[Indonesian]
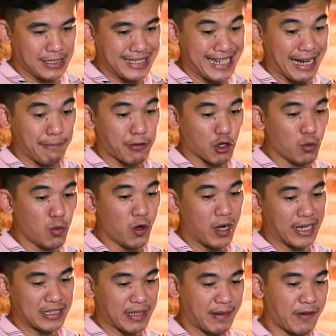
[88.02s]
yang
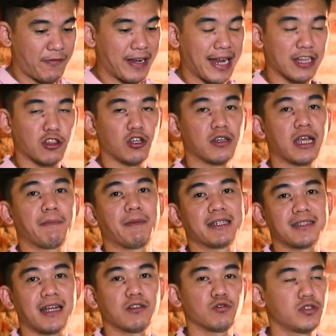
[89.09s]
berhubungan sama Valeton
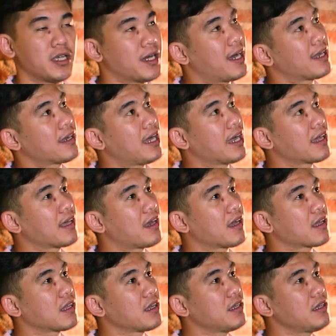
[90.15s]
GP100 ya karena
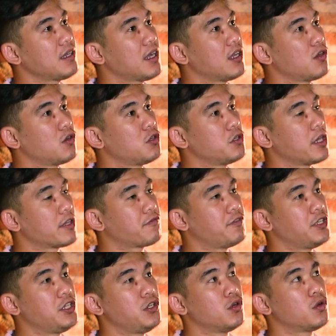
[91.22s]
akhir-akhir ini kalau lo lihat
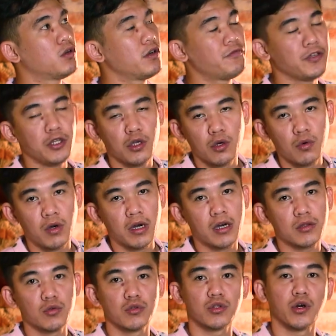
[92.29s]
video gua, video
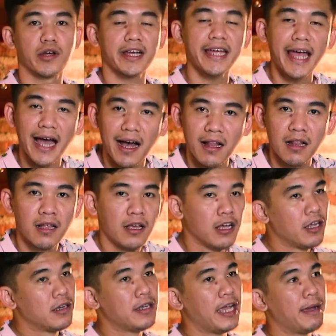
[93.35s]
gua tutorial
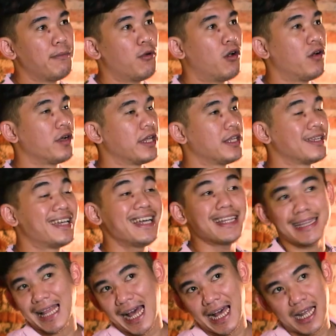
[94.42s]
demoin
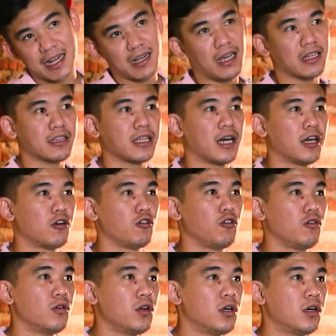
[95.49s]
gitar
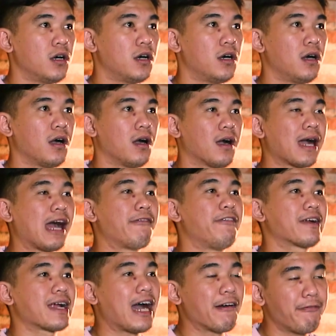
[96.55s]
atau uh, eh,
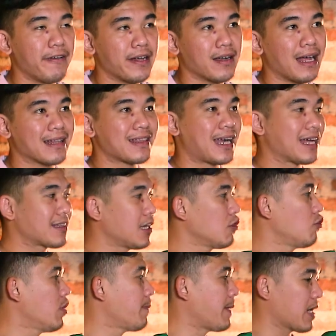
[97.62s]
nge-cover cover rata-rata
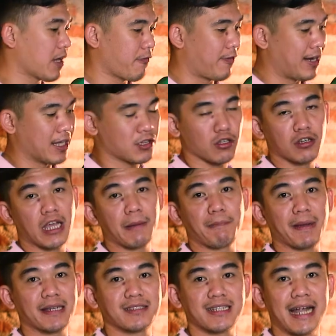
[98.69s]
gua pakai Valeton
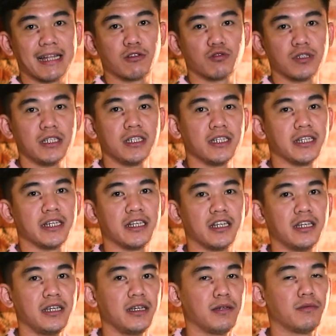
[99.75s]
GP100 ini nih.
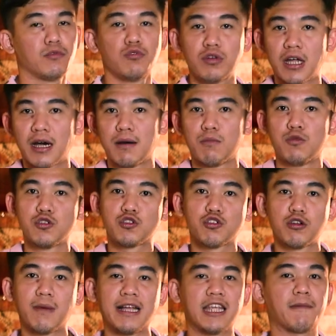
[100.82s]
Jadi udah
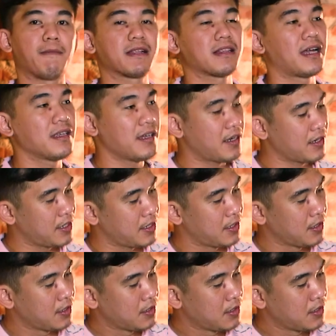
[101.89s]
muncul banyak pertanyaan nih